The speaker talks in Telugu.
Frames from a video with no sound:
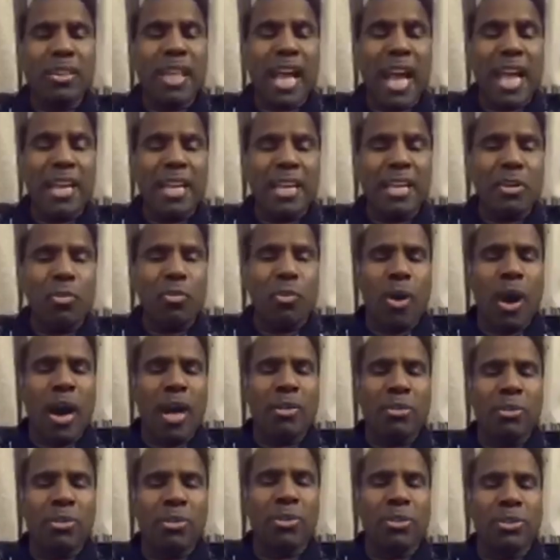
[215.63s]
ఒక్కొక్క దానికి
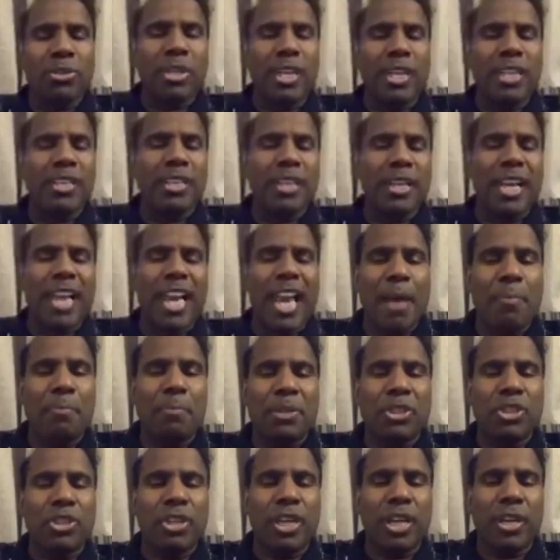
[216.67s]
వారం రోజులు ఎందుకు
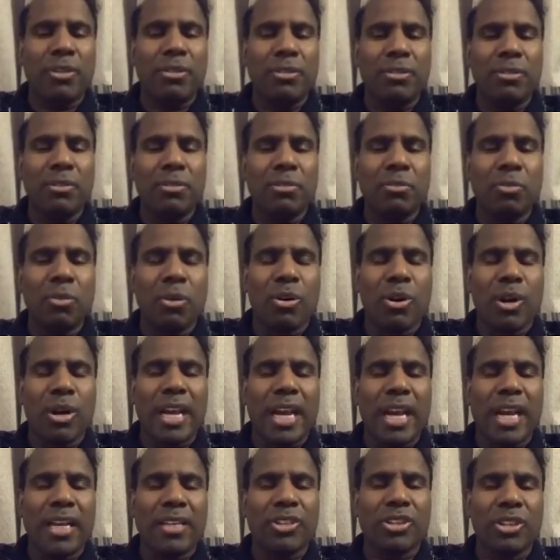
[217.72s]
గ్యాప్ ఇచ్చారు
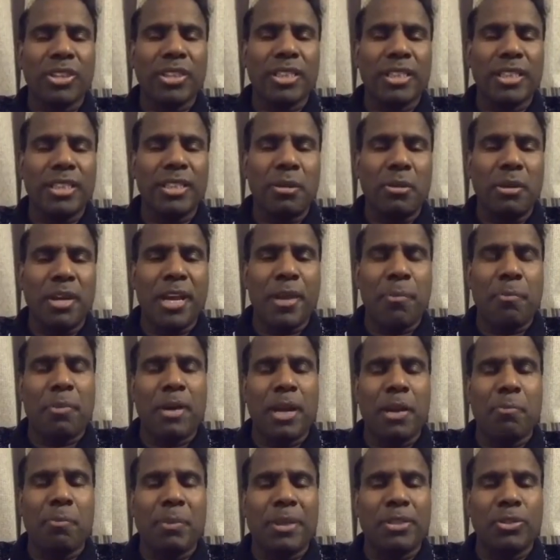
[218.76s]
ఒక్కొక్క ఎలక్షన్కి
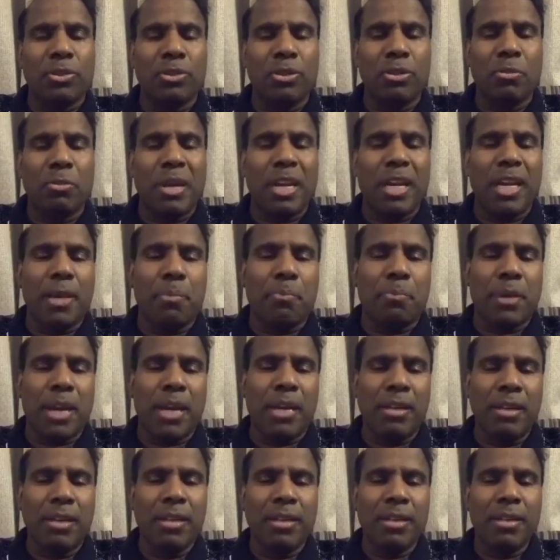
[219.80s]
ఏప్రిల్ పదకొండు మళ్ళీ
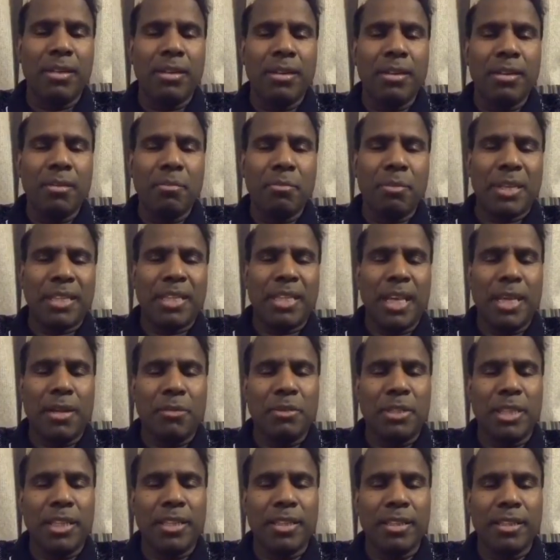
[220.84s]
ఏప్రిల్
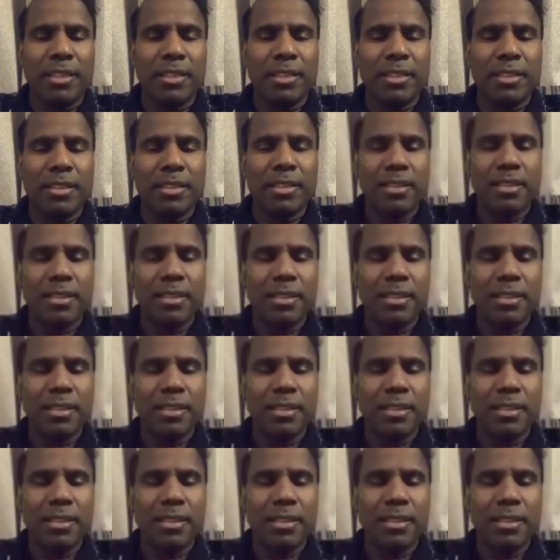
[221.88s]
పద్దెనిమిది